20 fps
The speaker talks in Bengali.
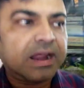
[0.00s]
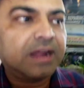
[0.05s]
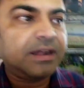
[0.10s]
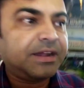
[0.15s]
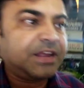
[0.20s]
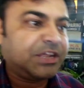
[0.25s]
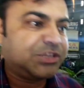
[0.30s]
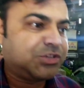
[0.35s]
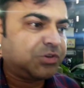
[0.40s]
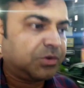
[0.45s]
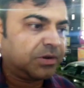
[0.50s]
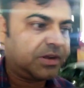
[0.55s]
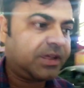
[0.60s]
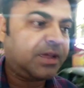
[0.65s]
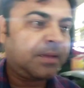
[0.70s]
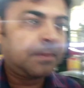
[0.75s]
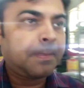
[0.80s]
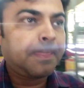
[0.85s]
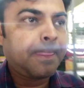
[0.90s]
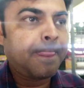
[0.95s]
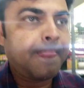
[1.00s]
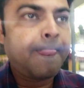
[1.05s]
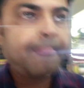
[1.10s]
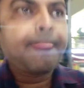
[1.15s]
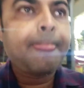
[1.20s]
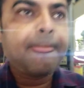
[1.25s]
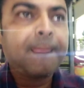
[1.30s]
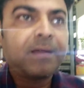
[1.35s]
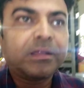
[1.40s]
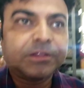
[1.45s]
ঠান্ডার জন্যে
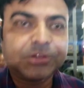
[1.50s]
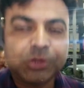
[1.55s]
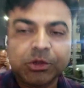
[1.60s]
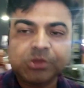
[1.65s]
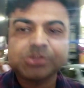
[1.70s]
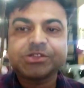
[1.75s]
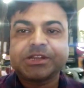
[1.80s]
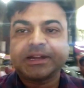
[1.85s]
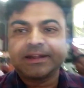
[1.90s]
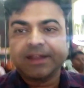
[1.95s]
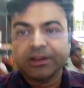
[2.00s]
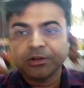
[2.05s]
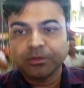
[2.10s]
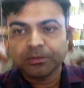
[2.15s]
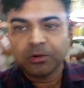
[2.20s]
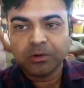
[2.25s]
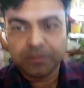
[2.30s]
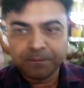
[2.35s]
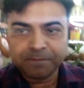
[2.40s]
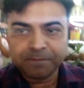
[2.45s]
তো সেটা নেবো